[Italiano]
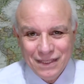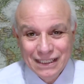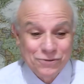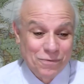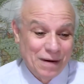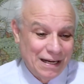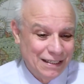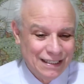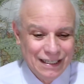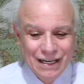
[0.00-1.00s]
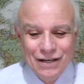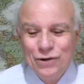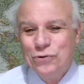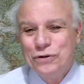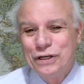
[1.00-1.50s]
Insomma,
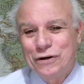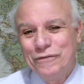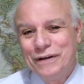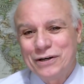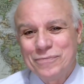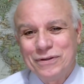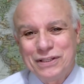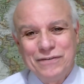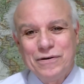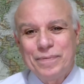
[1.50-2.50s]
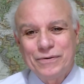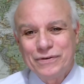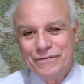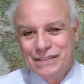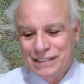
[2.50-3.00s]
l'unico vero motivo per un
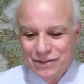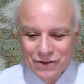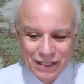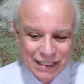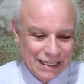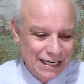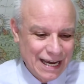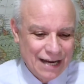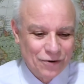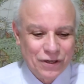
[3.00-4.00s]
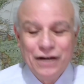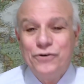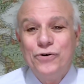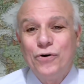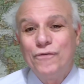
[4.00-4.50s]
investitore italiano che
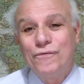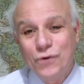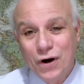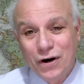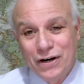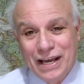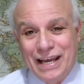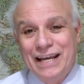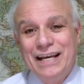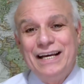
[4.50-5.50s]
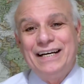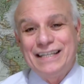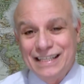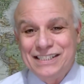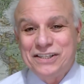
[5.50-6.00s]
non vuole
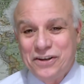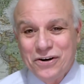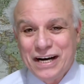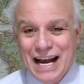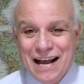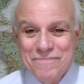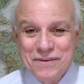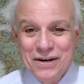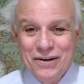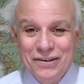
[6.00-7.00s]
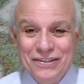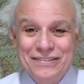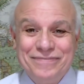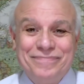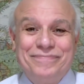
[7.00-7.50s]
rischio cambio
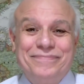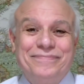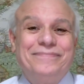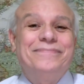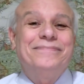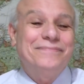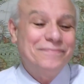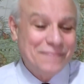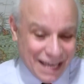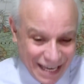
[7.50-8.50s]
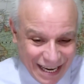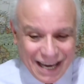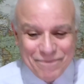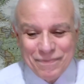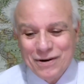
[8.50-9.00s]
Beh,
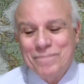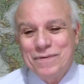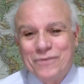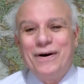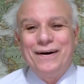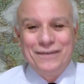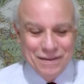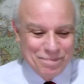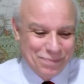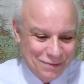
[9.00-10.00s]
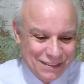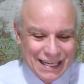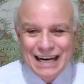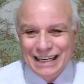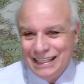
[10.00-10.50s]
è proprio quello di
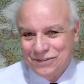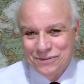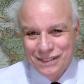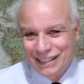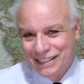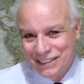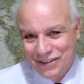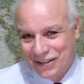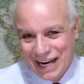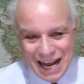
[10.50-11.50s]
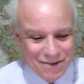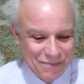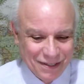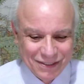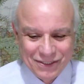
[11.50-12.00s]
puntare sul rischio
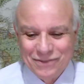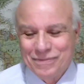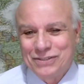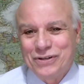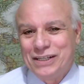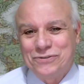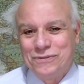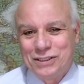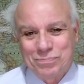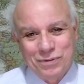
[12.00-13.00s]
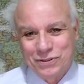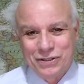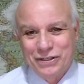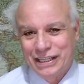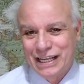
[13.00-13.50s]
cambio, insomma, cioè
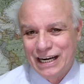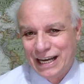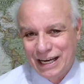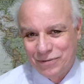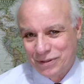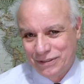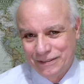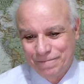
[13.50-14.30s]
sull'esplosione dell'euro.